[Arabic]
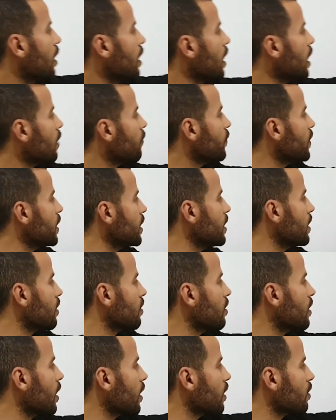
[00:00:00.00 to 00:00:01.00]
اف
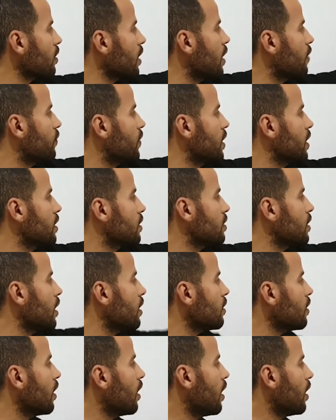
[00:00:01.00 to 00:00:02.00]
لاكس ناقص اف
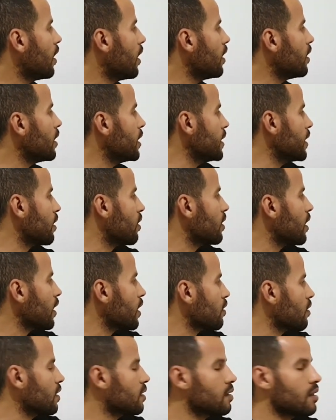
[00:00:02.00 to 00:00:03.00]
لاثنان على اكس
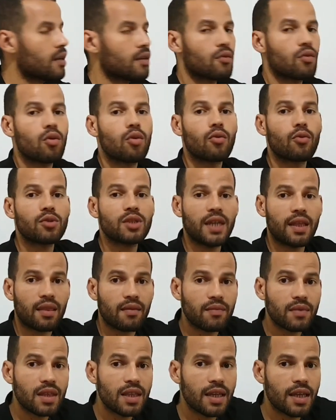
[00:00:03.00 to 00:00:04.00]
ناقص اثنان
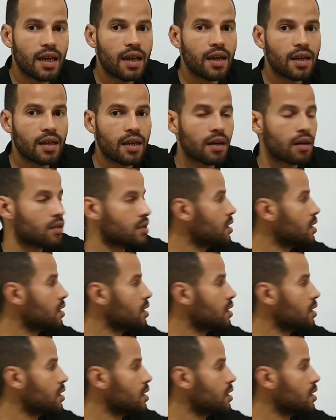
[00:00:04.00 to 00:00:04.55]
وتحسب النهايه